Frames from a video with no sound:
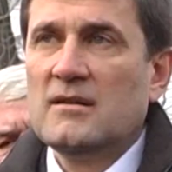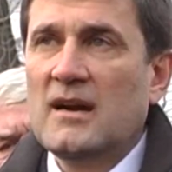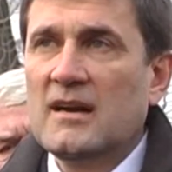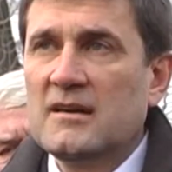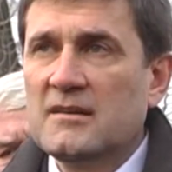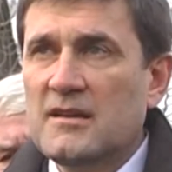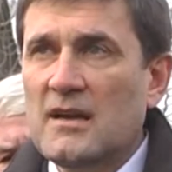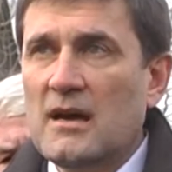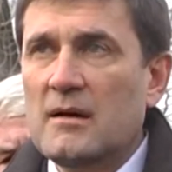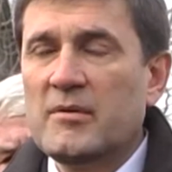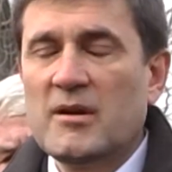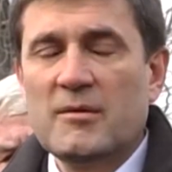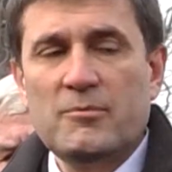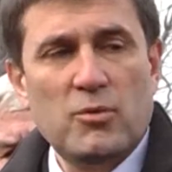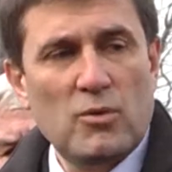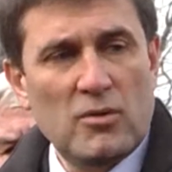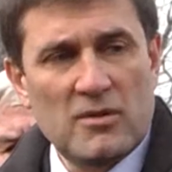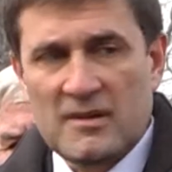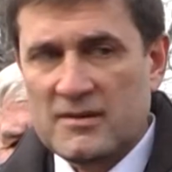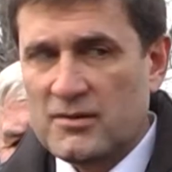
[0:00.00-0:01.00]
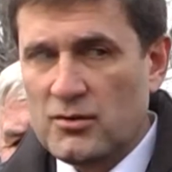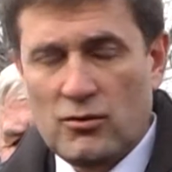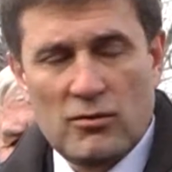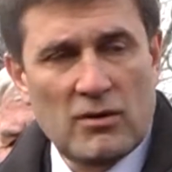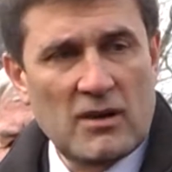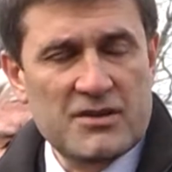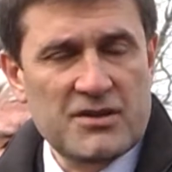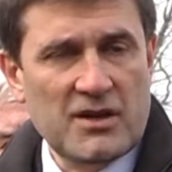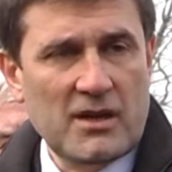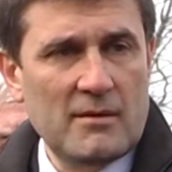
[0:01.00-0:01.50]
Октябрь полностью
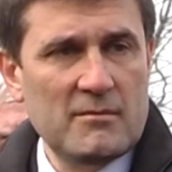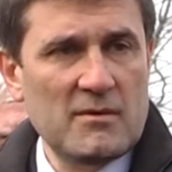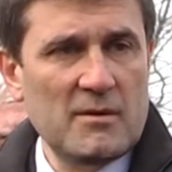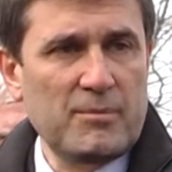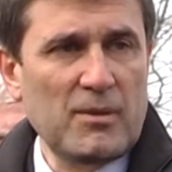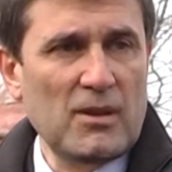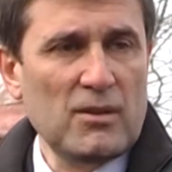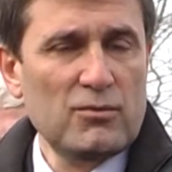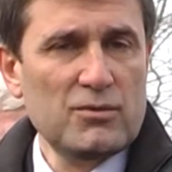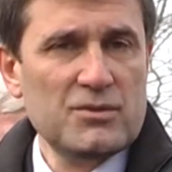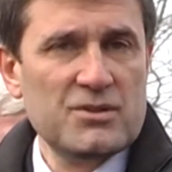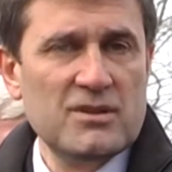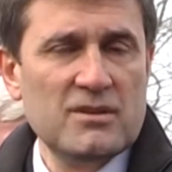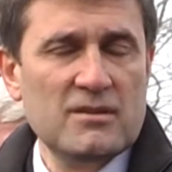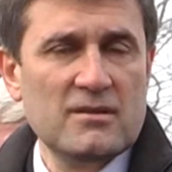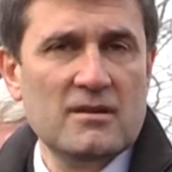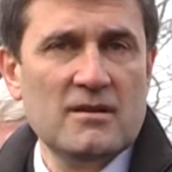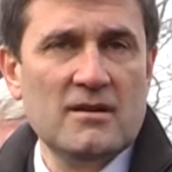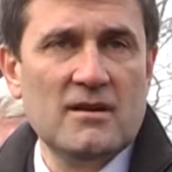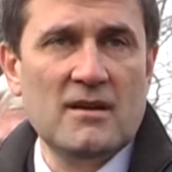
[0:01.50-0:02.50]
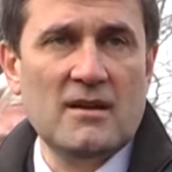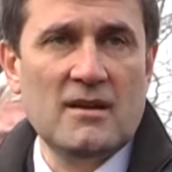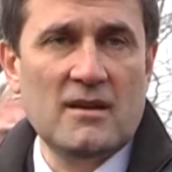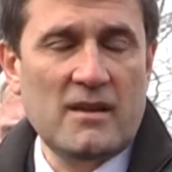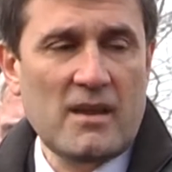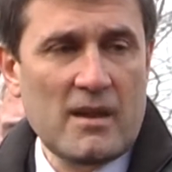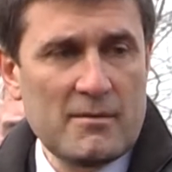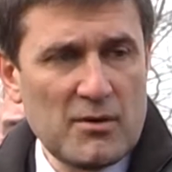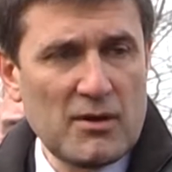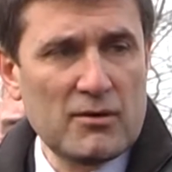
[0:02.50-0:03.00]
угольщиками получен, э,
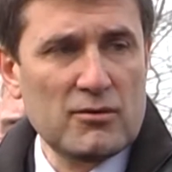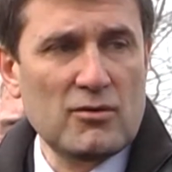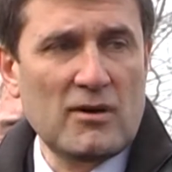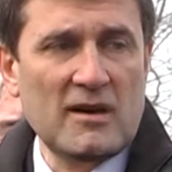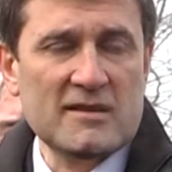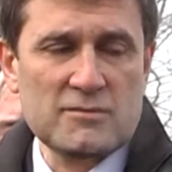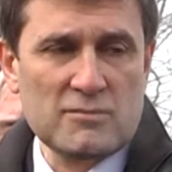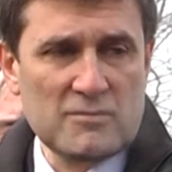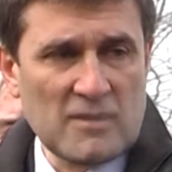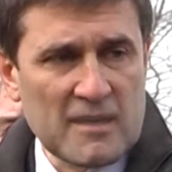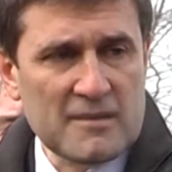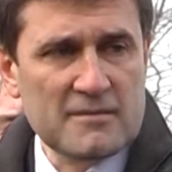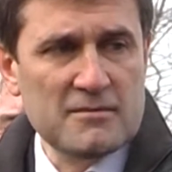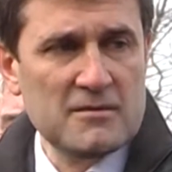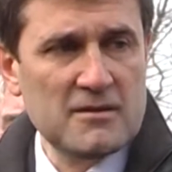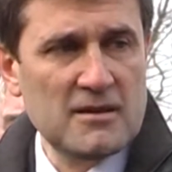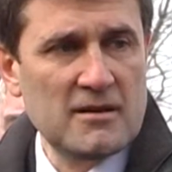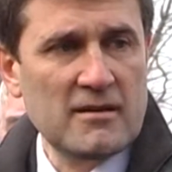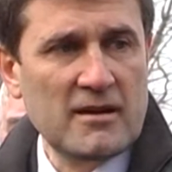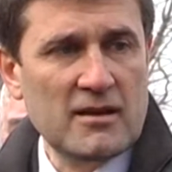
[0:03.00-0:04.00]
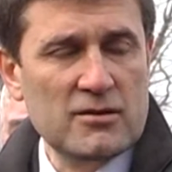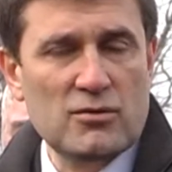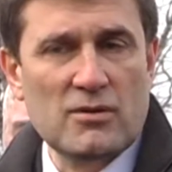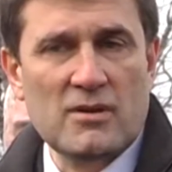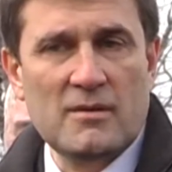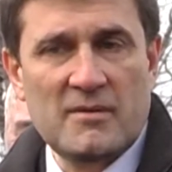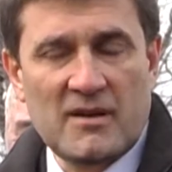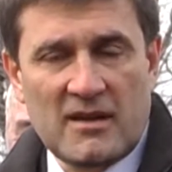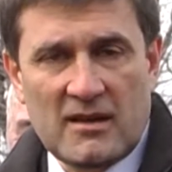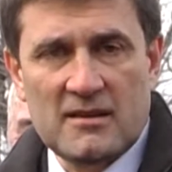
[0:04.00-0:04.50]
я имею в виду государственные,
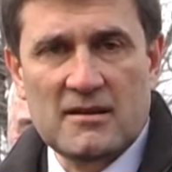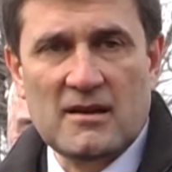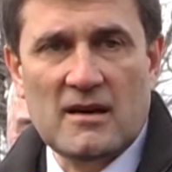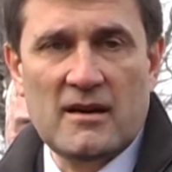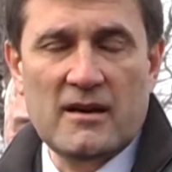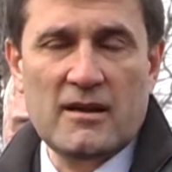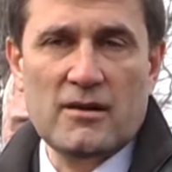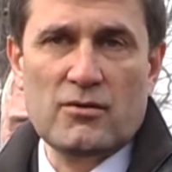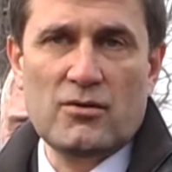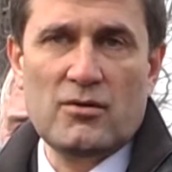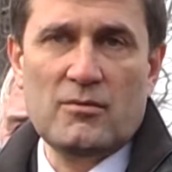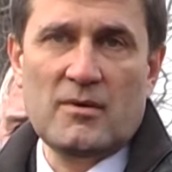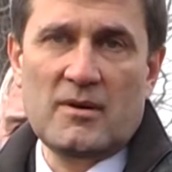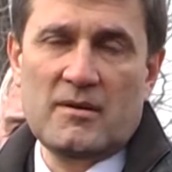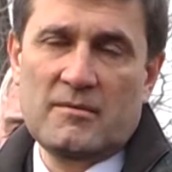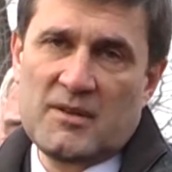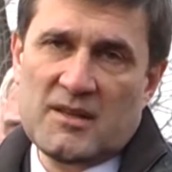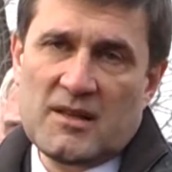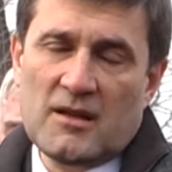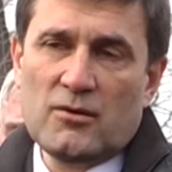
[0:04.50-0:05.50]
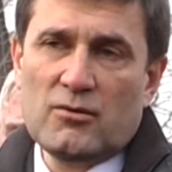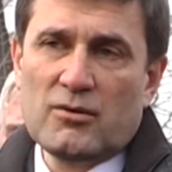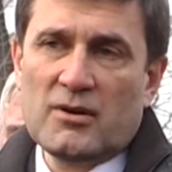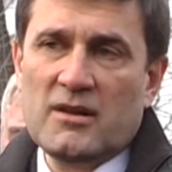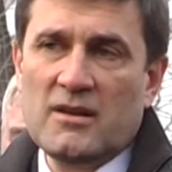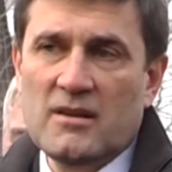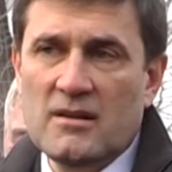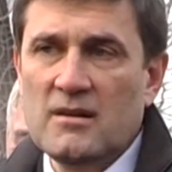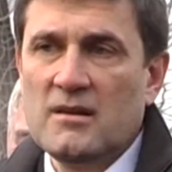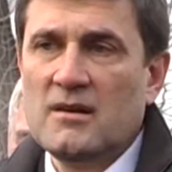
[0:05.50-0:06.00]
которые мы контролируем. А
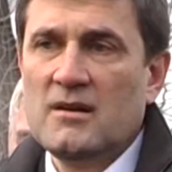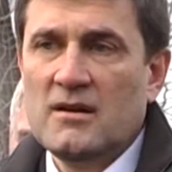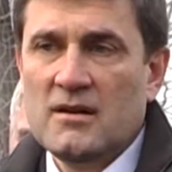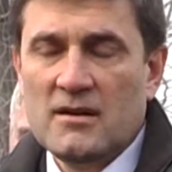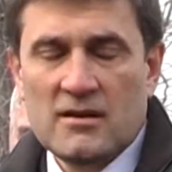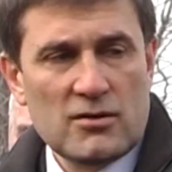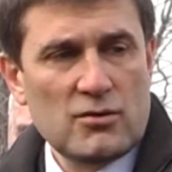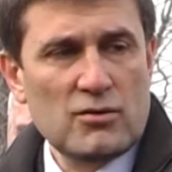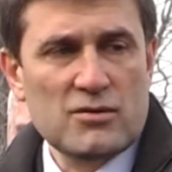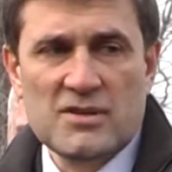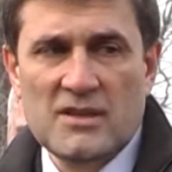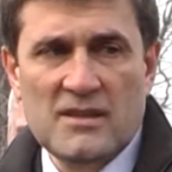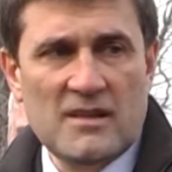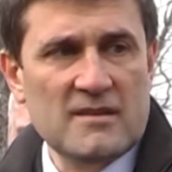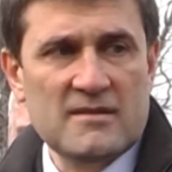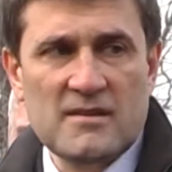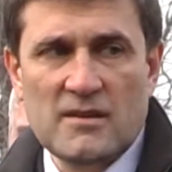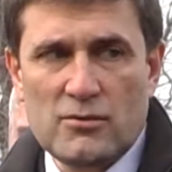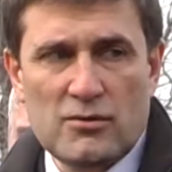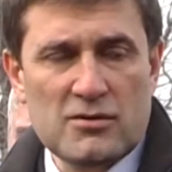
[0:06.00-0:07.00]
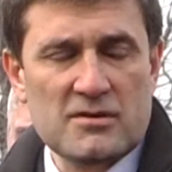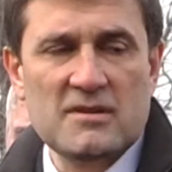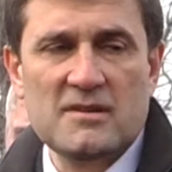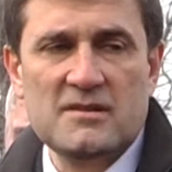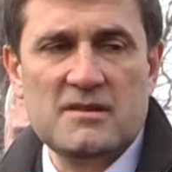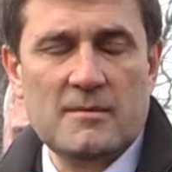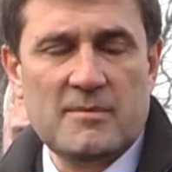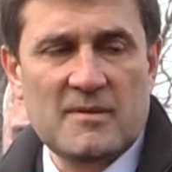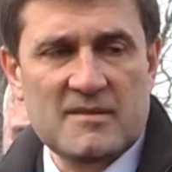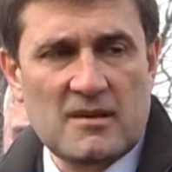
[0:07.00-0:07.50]
металлурги тоже нет
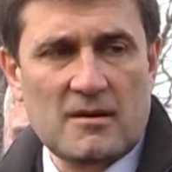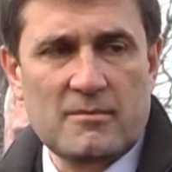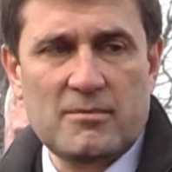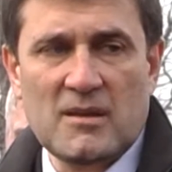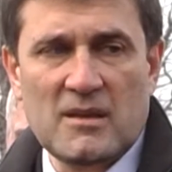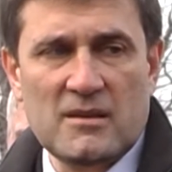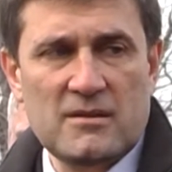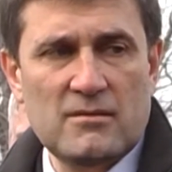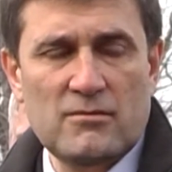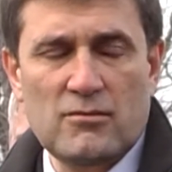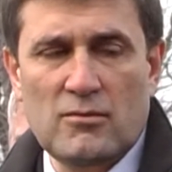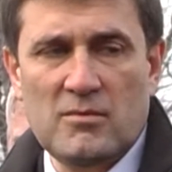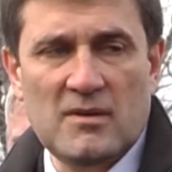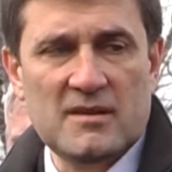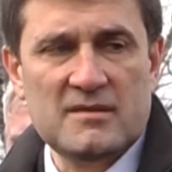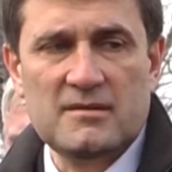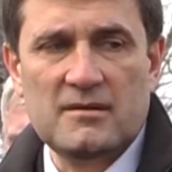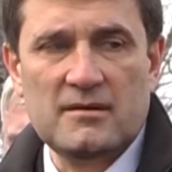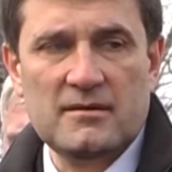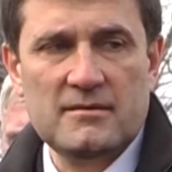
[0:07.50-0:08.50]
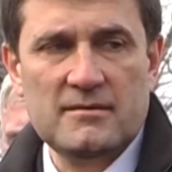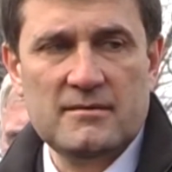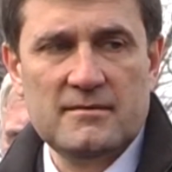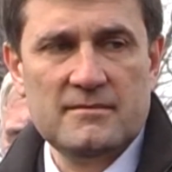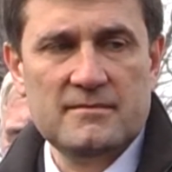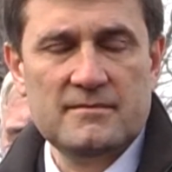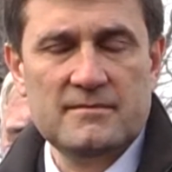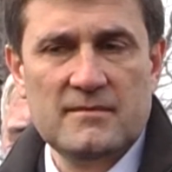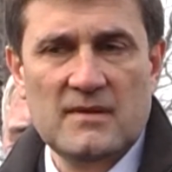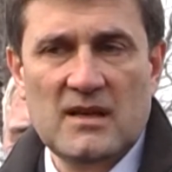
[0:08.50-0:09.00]
задолженности по зарплате в области.
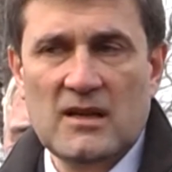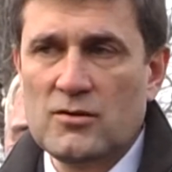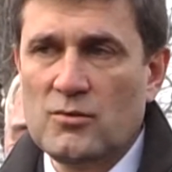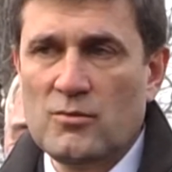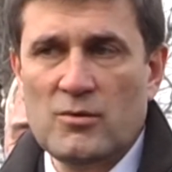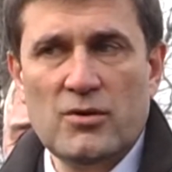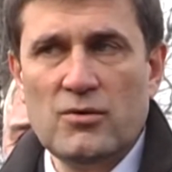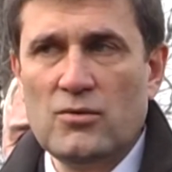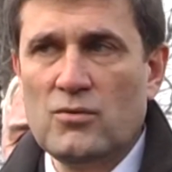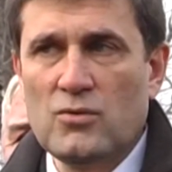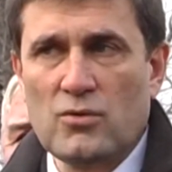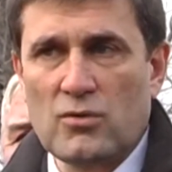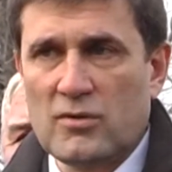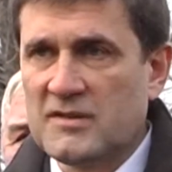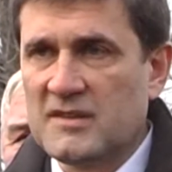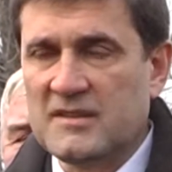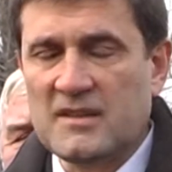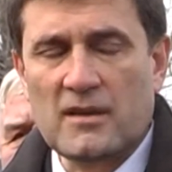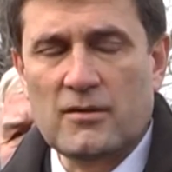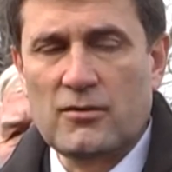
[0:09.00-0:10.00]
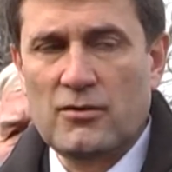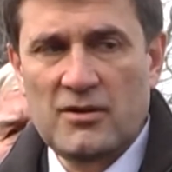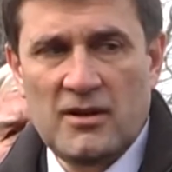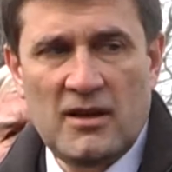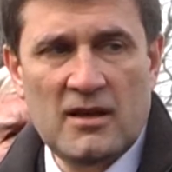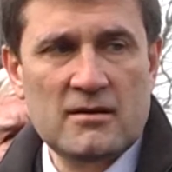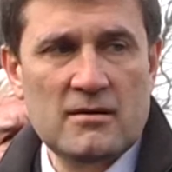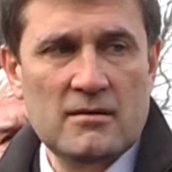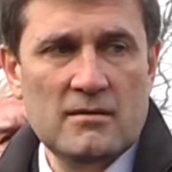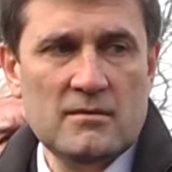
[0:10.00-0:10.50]
Я думаю, угрозы такой нет.